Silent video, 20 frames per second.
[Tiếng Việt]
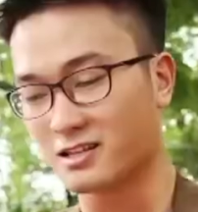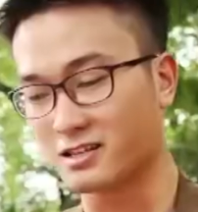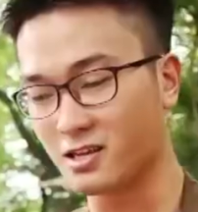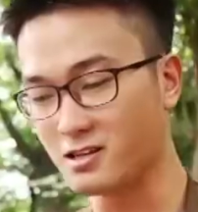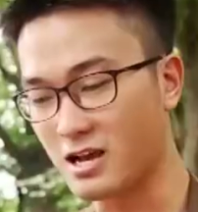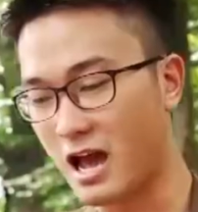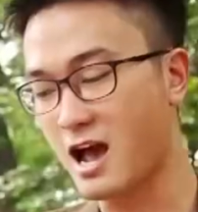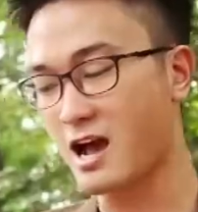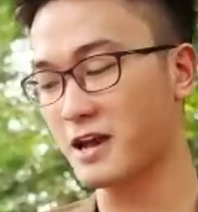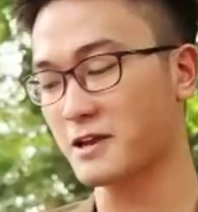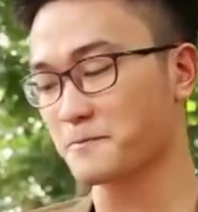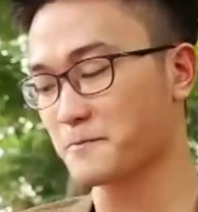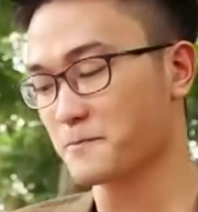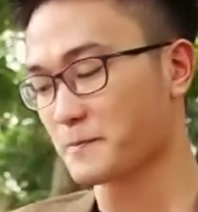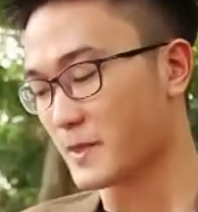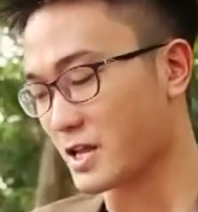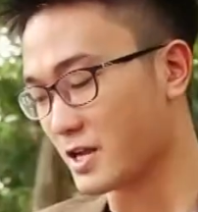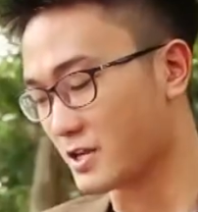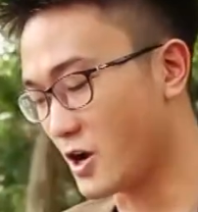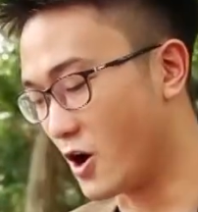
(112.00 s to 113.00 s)
Thứ hai,
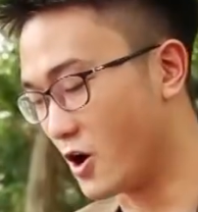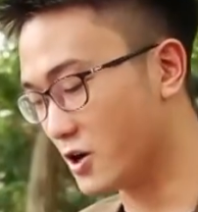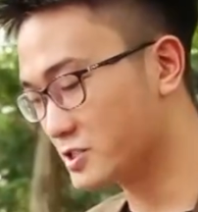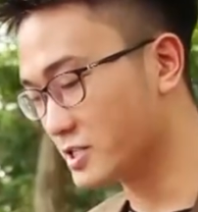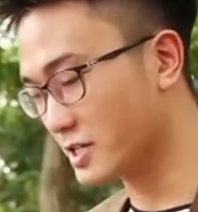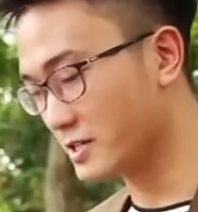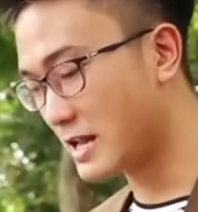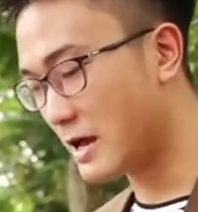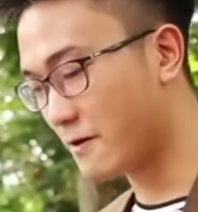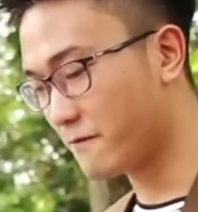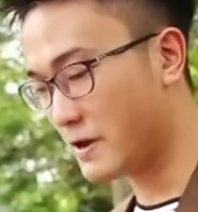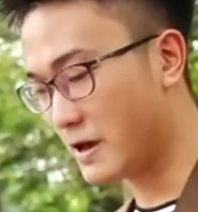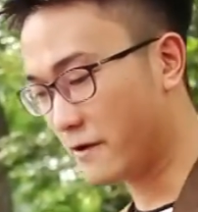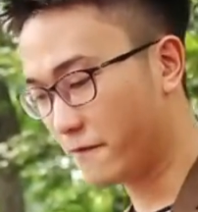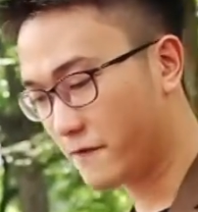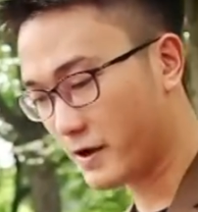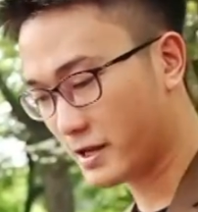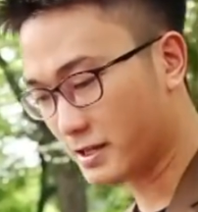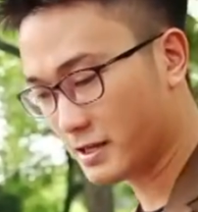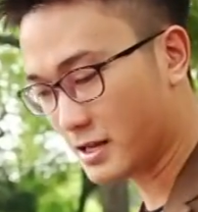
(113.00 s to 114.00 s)
đó chính là về
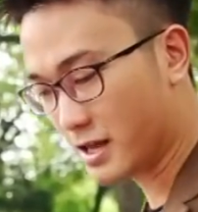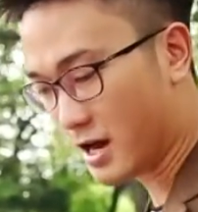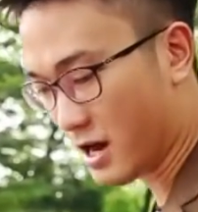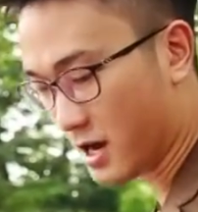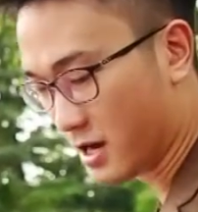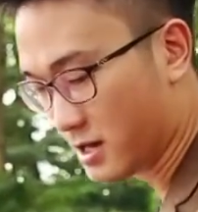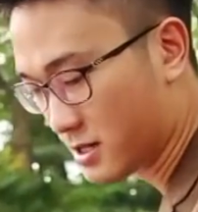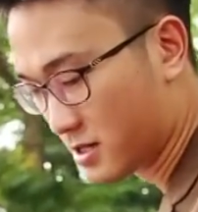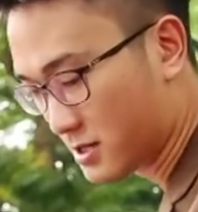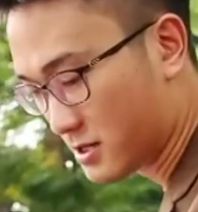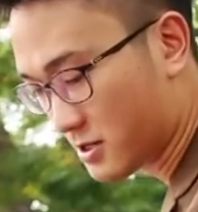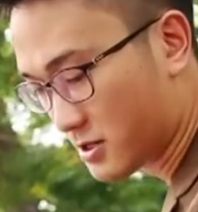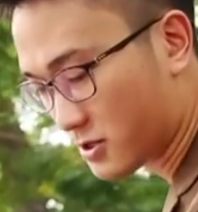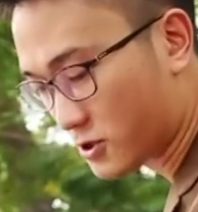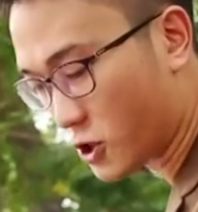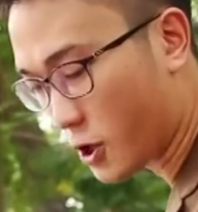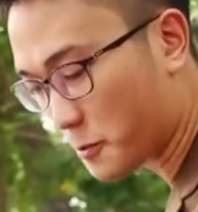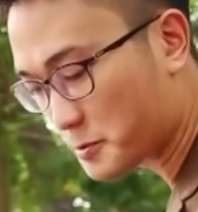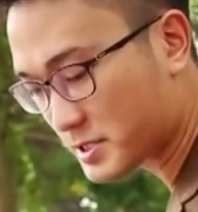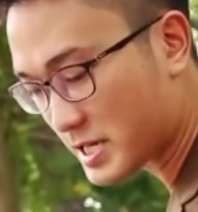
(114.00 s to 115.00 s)
phần uh,
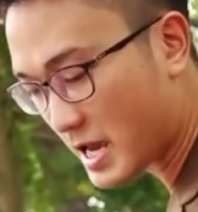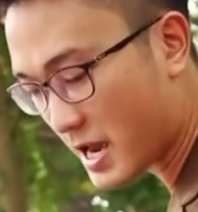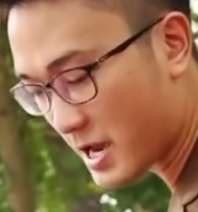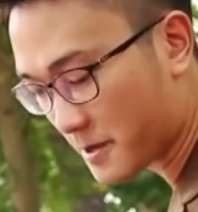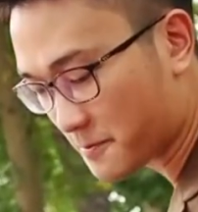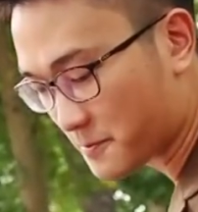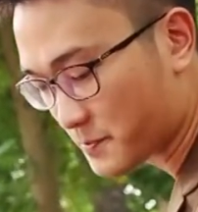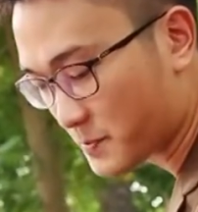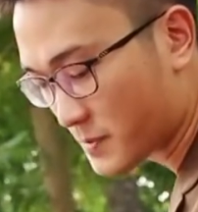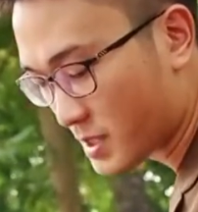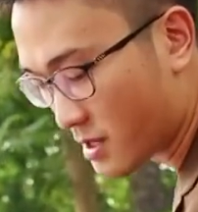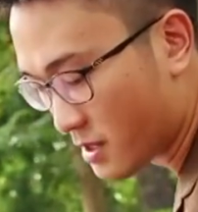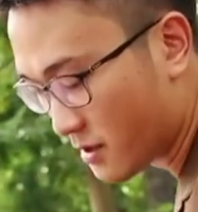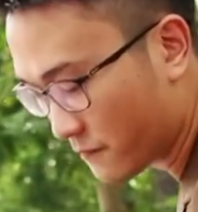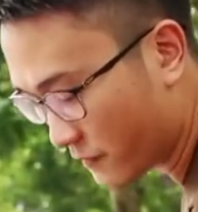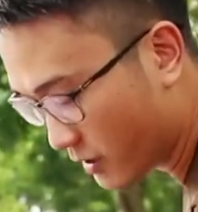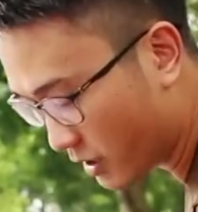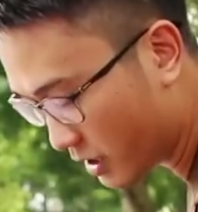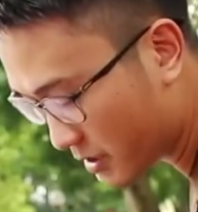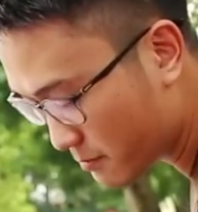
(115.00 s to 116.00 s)
cốp xe.
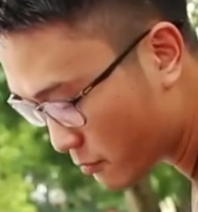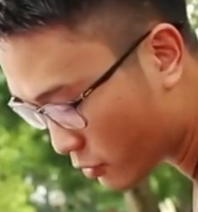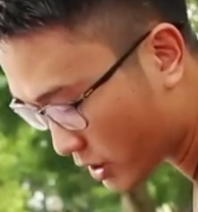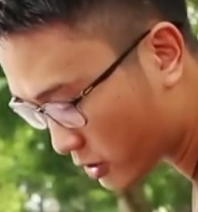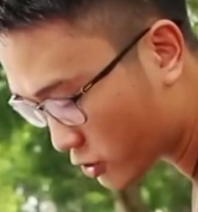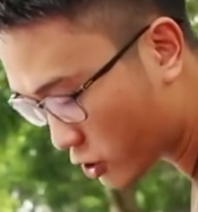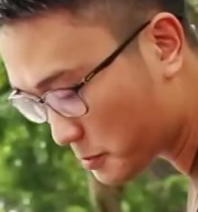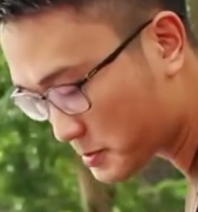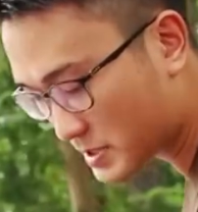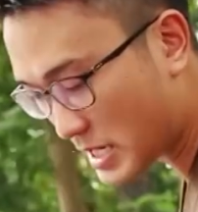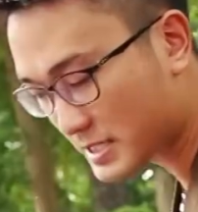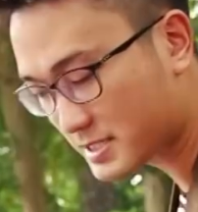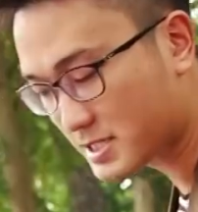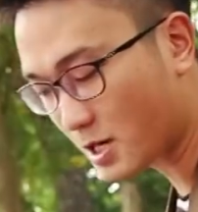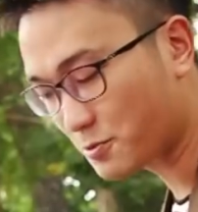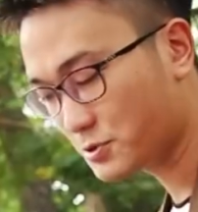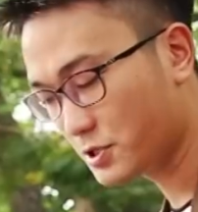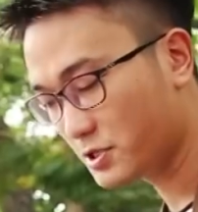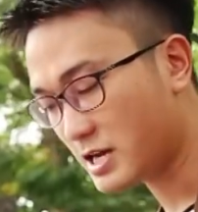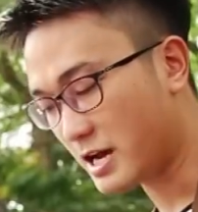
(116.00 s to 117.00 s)
Với một cái cốp xe
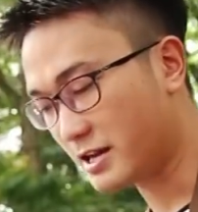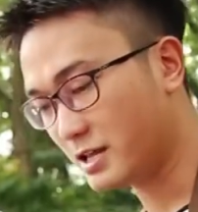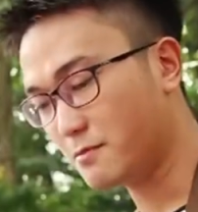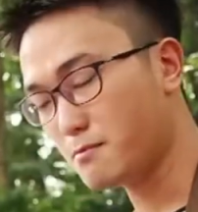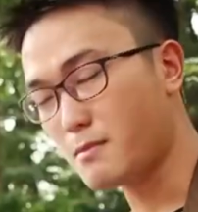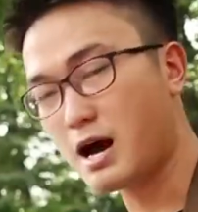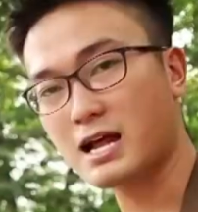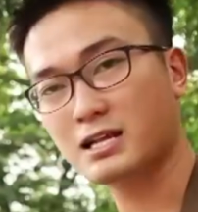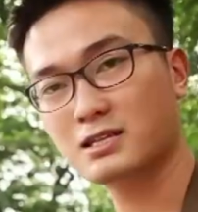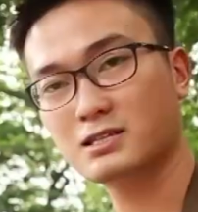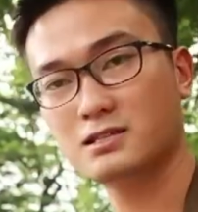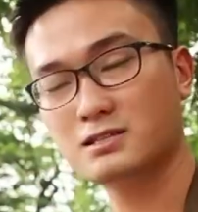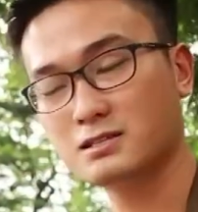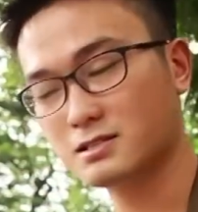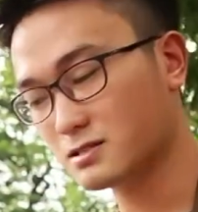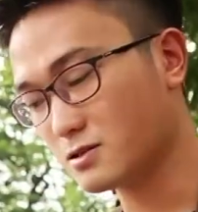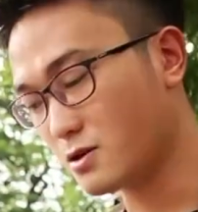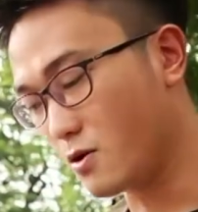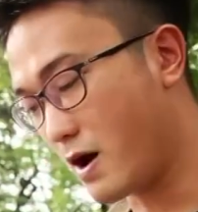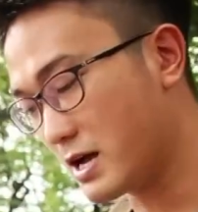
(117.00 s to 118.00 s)
rộng như thế này thì bạn
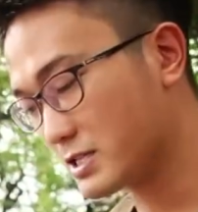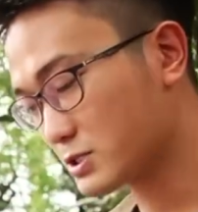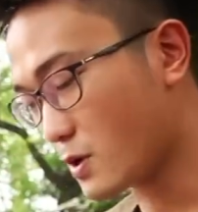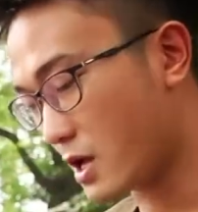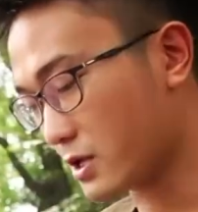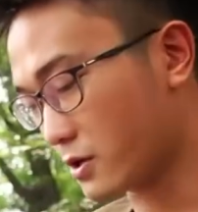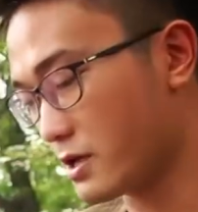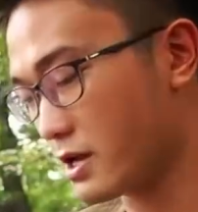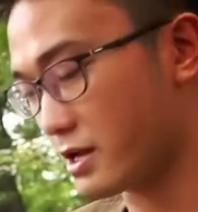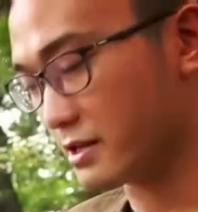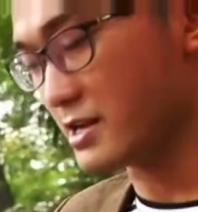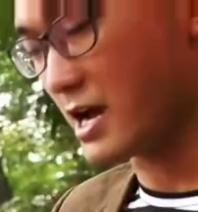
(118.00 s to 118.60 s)
hoàn toàn có thể